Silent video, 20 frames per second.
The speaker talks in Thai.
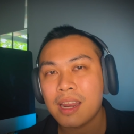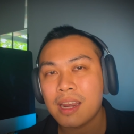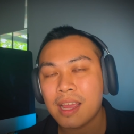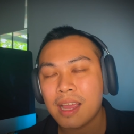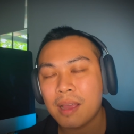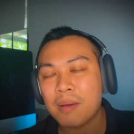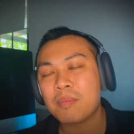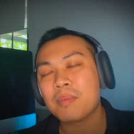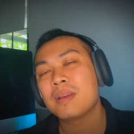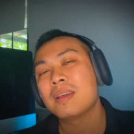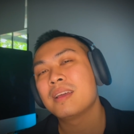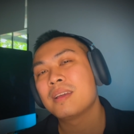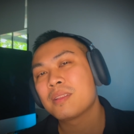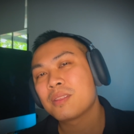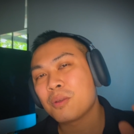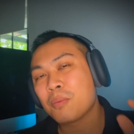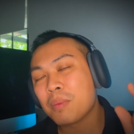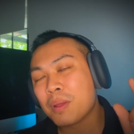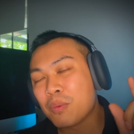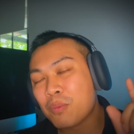นะครับ
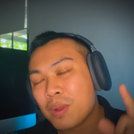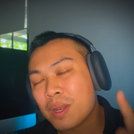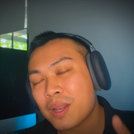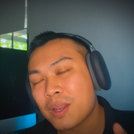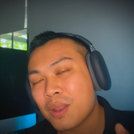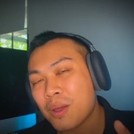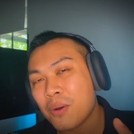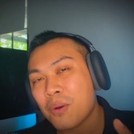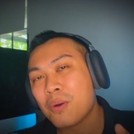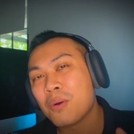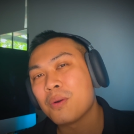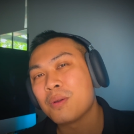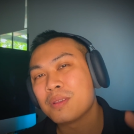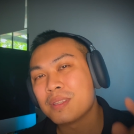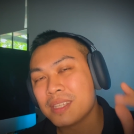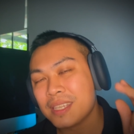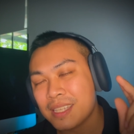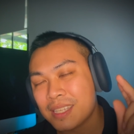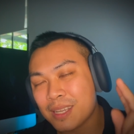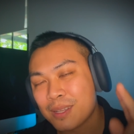ต้องเป็น Windows
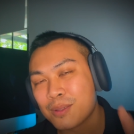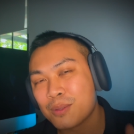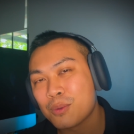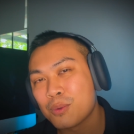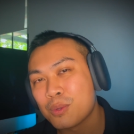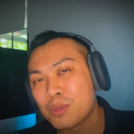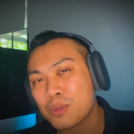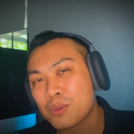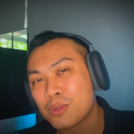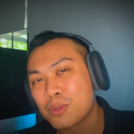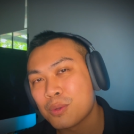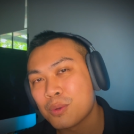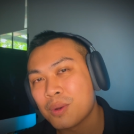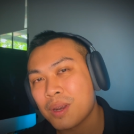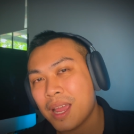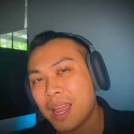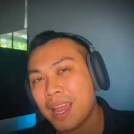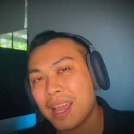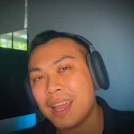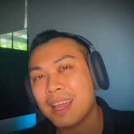
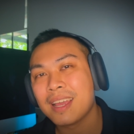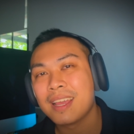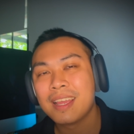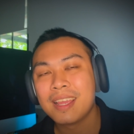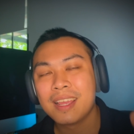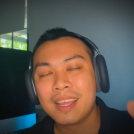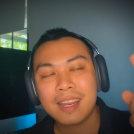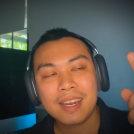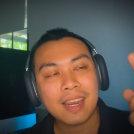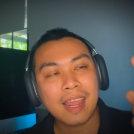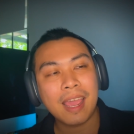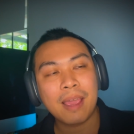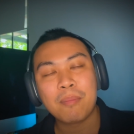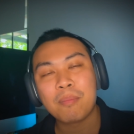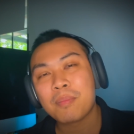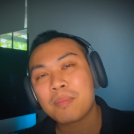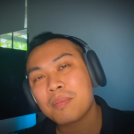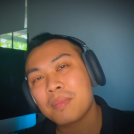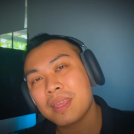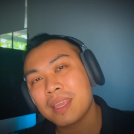C70.05 แถม
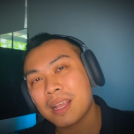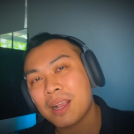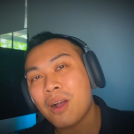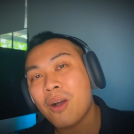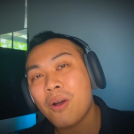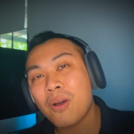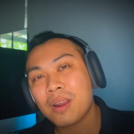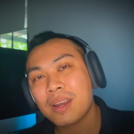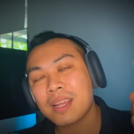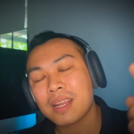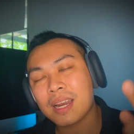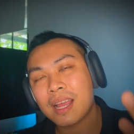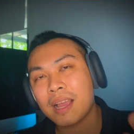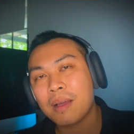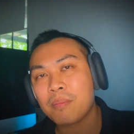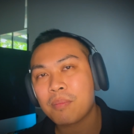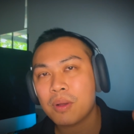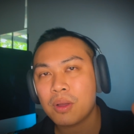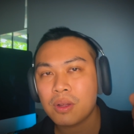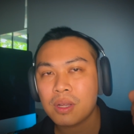อีกข้อหนึ่งนะครั
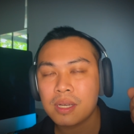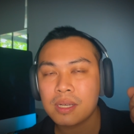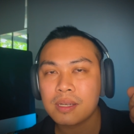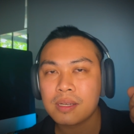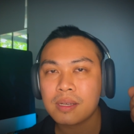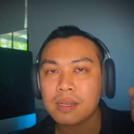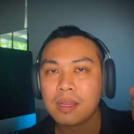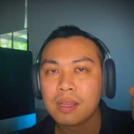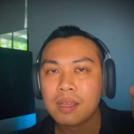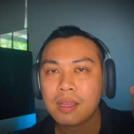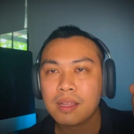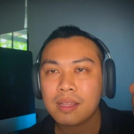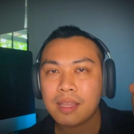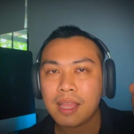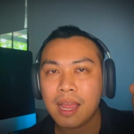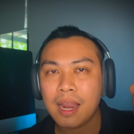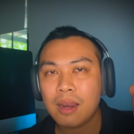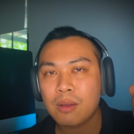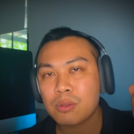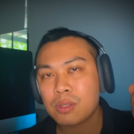บ ก็คือ
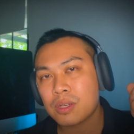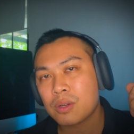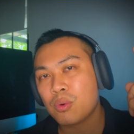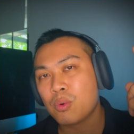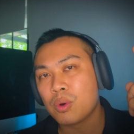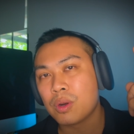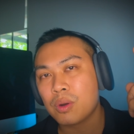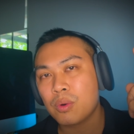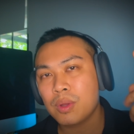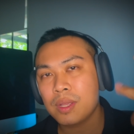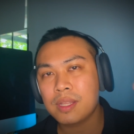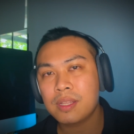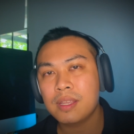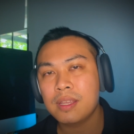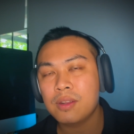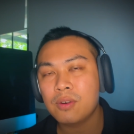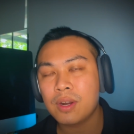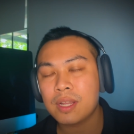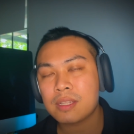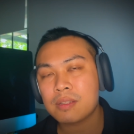ถ้าเราจะขุดด้วย
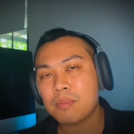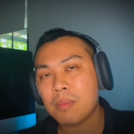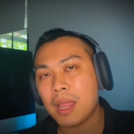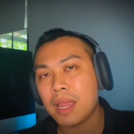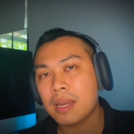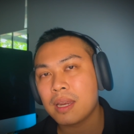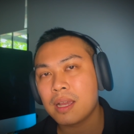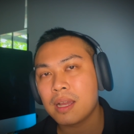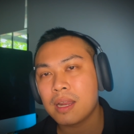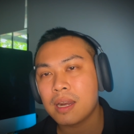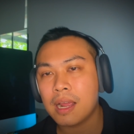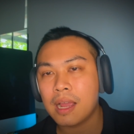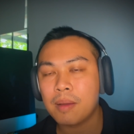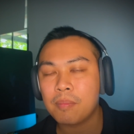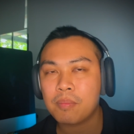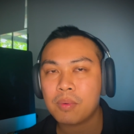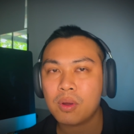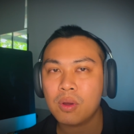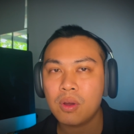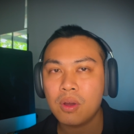T-Rex Miner นะครับ
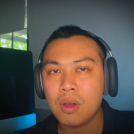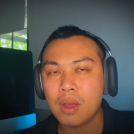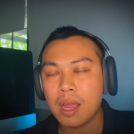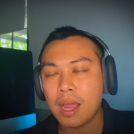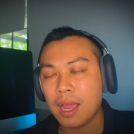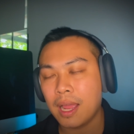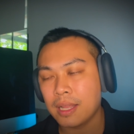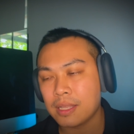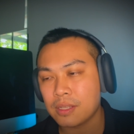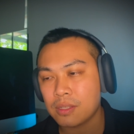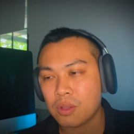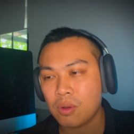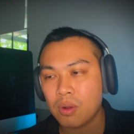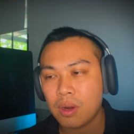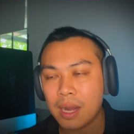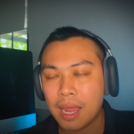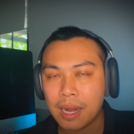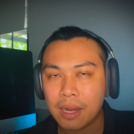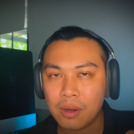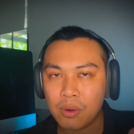ก็อาจจะต้อง
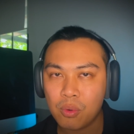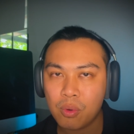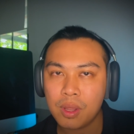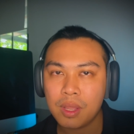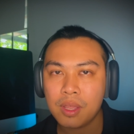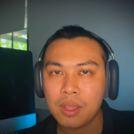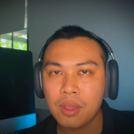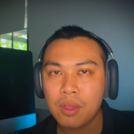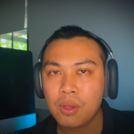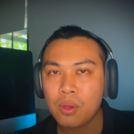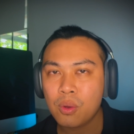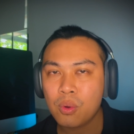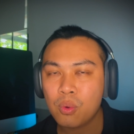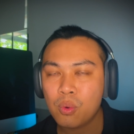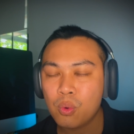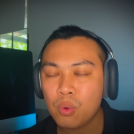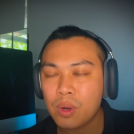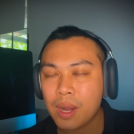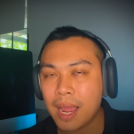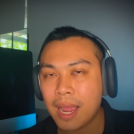รันด้วย
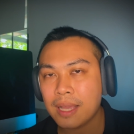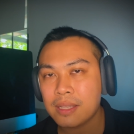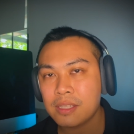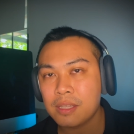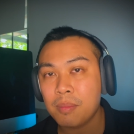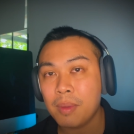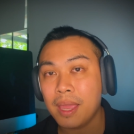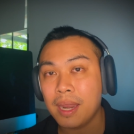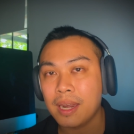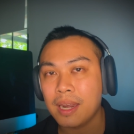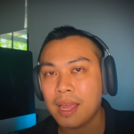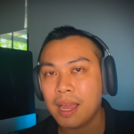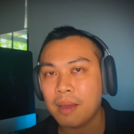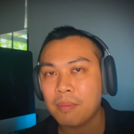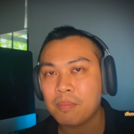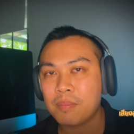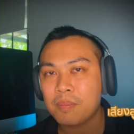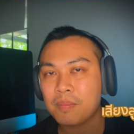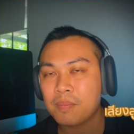CUDA 11 นะครับ